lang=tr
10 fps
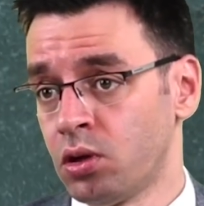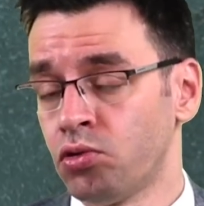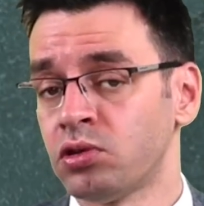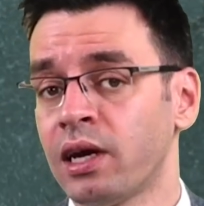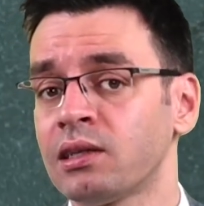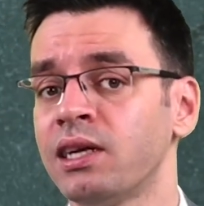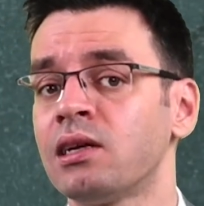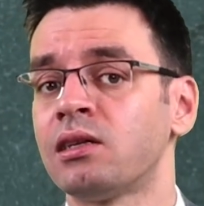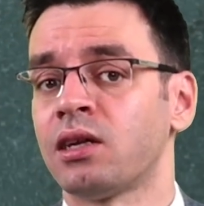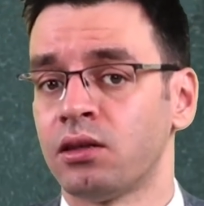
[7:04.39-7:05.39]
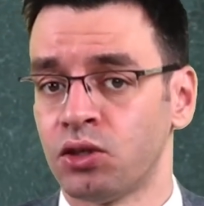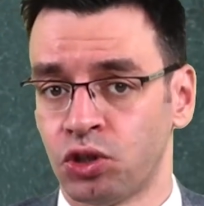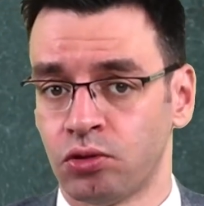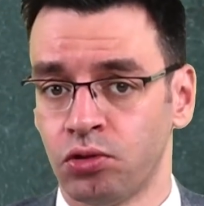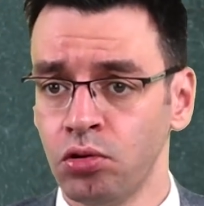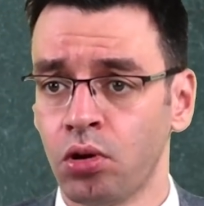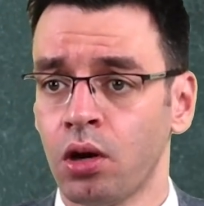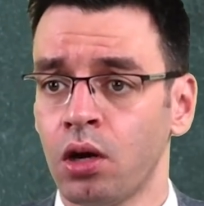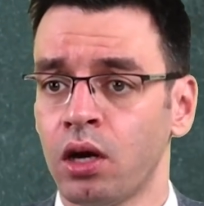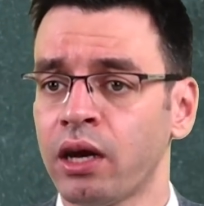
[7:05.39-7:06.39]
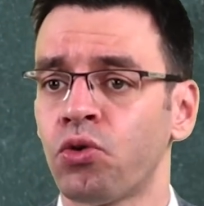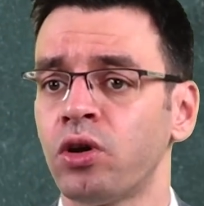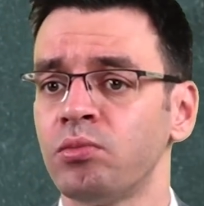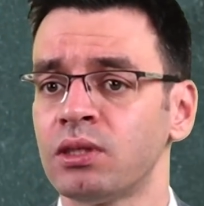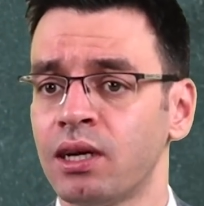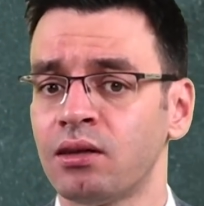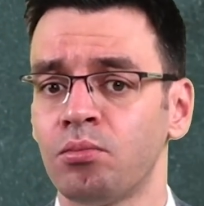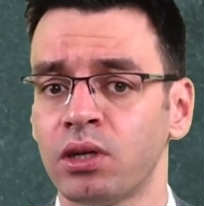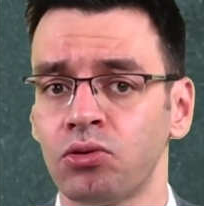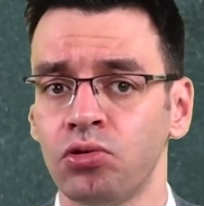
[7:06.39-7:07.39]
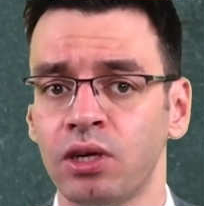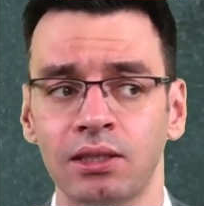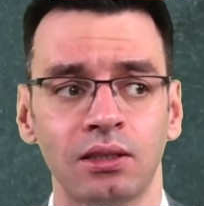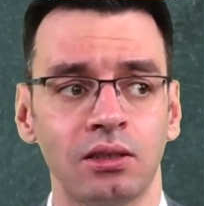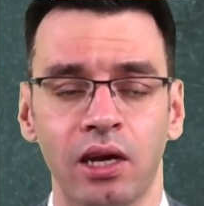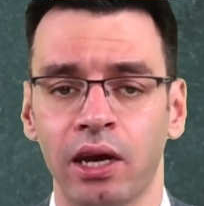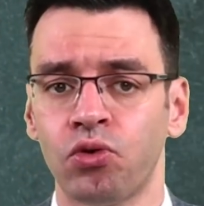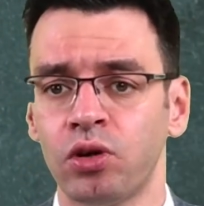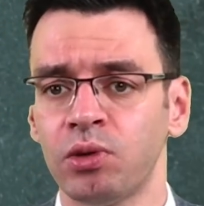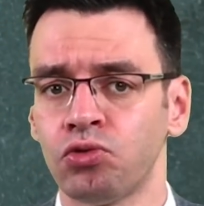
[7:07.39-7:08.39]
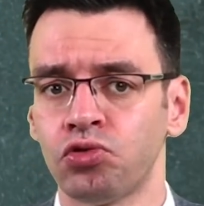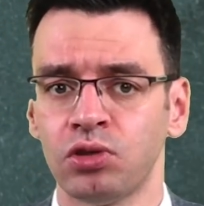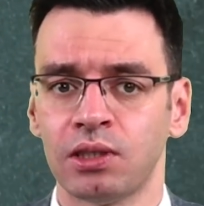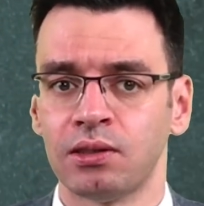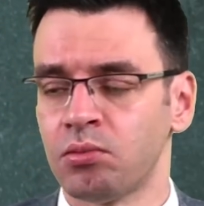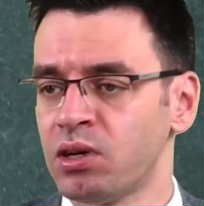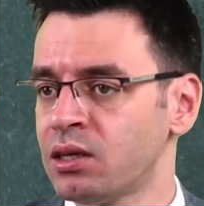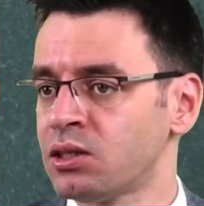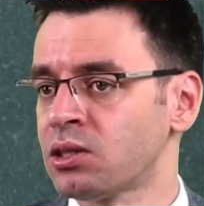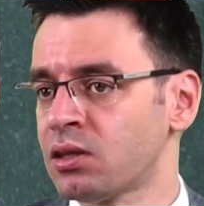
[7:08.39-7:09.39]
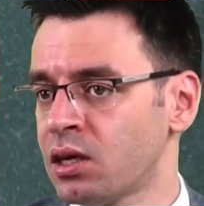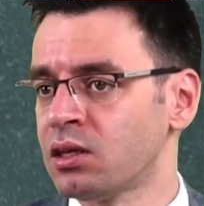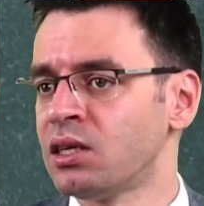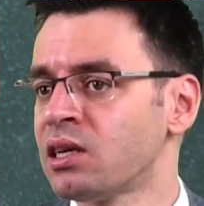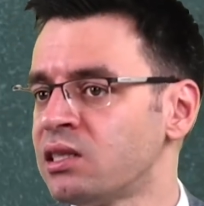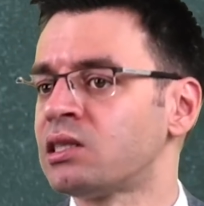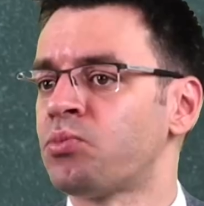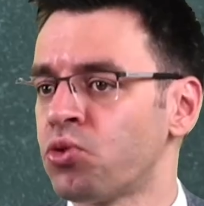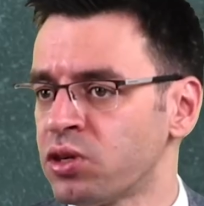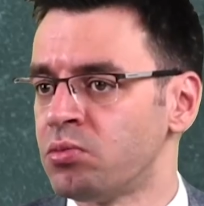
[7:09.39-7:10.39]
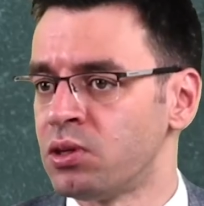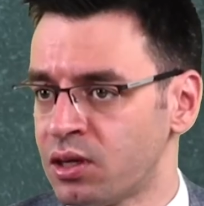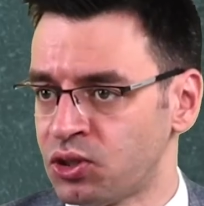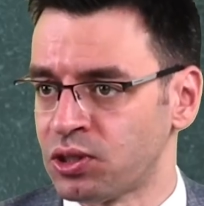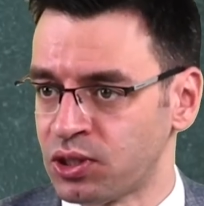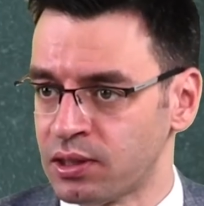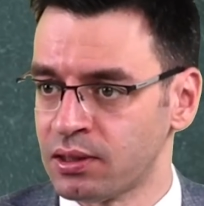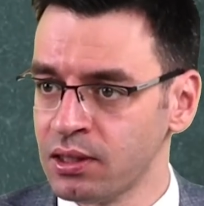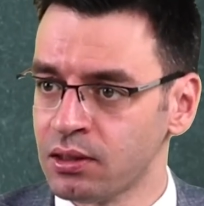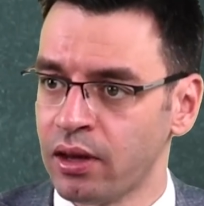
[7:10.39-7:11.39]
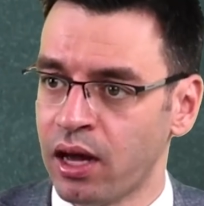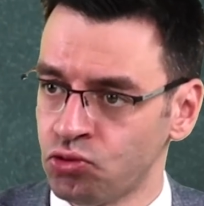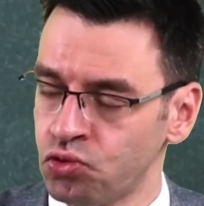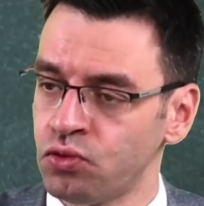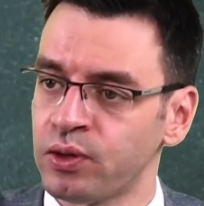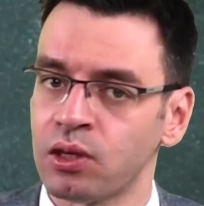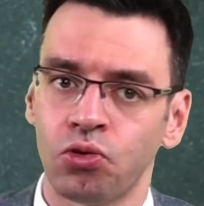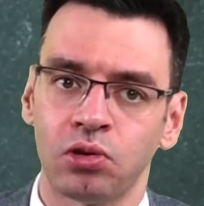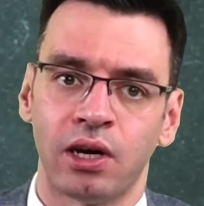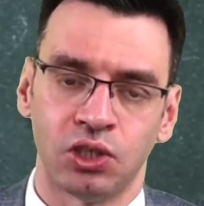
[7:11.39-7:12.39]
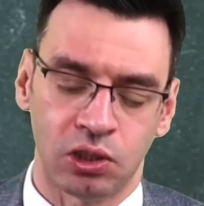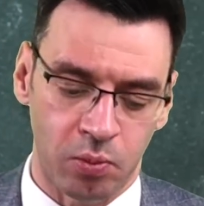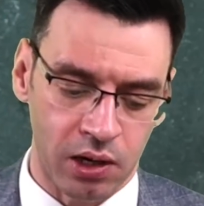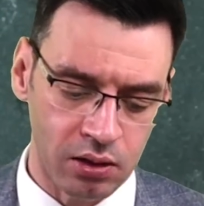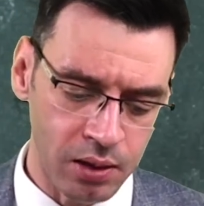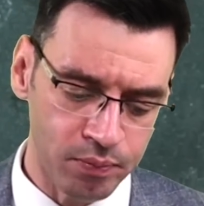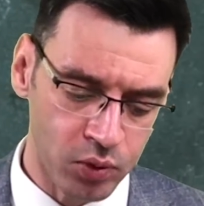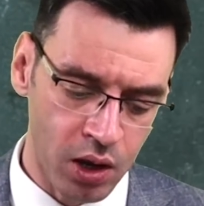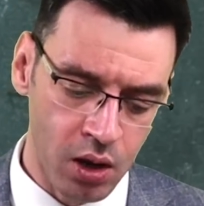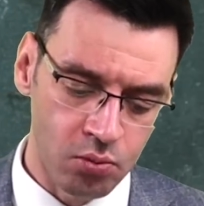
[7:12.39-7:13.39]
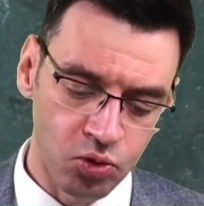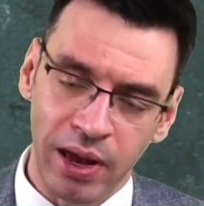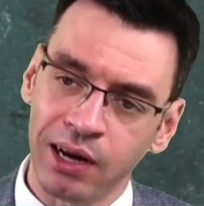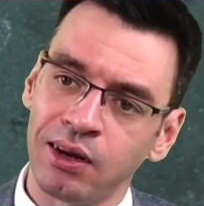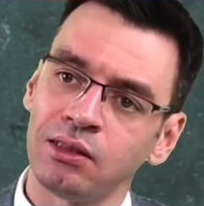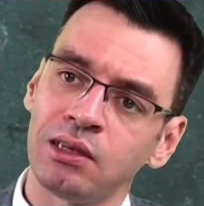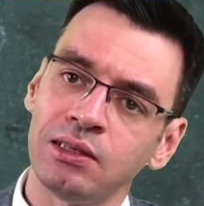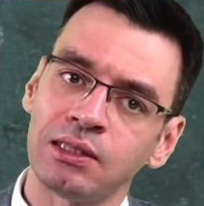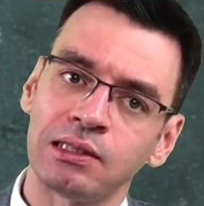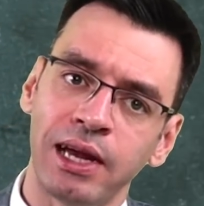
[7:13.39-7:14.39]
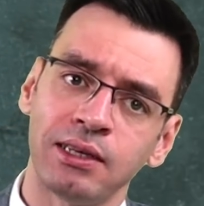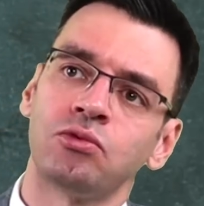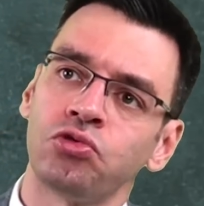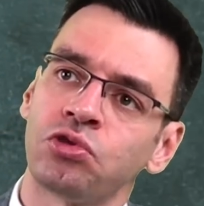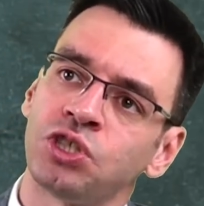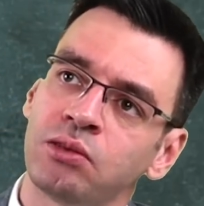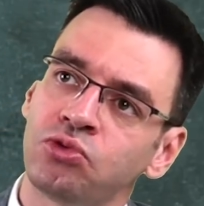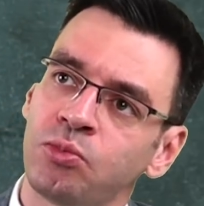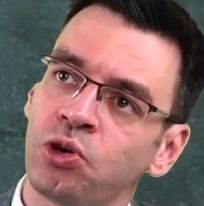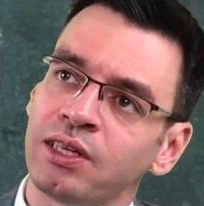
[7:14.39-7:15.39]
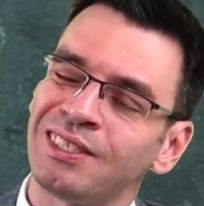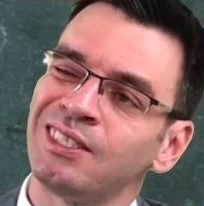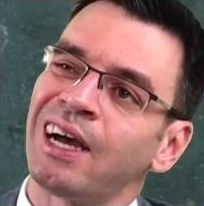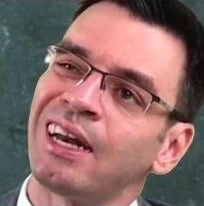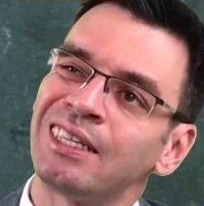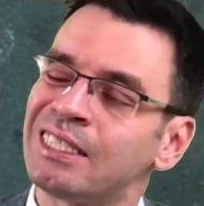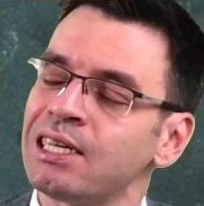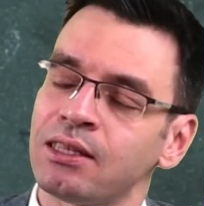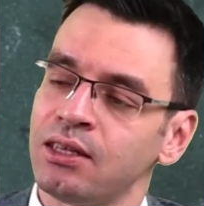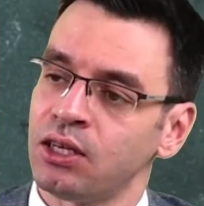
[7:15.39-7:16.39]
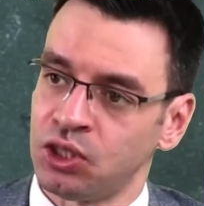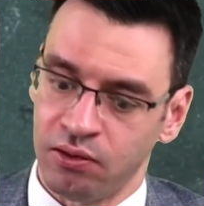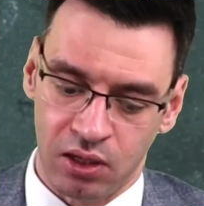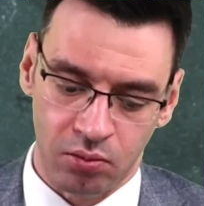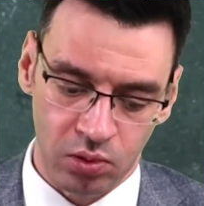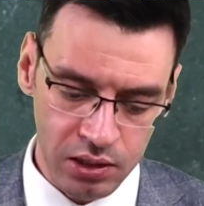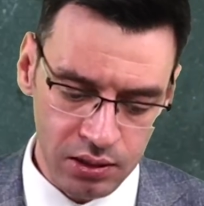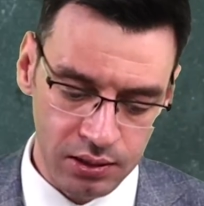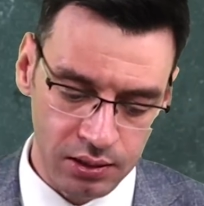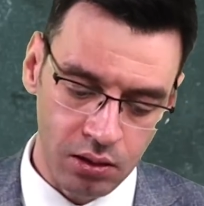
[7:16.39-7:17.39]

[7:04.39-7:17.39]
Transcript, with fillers: Özellikle İngiltere'de çıkıyor. Ekonomi zaten Batı dünyasının ekonomik düşüncesi de birazcık da İngiliz sporu gibidir açıkçası. Yani çoğu fikir oradan çıkmakta. Bu merkantilistler Türk şeyi bunu böyle ticaretçilik diye çevirebiliriz.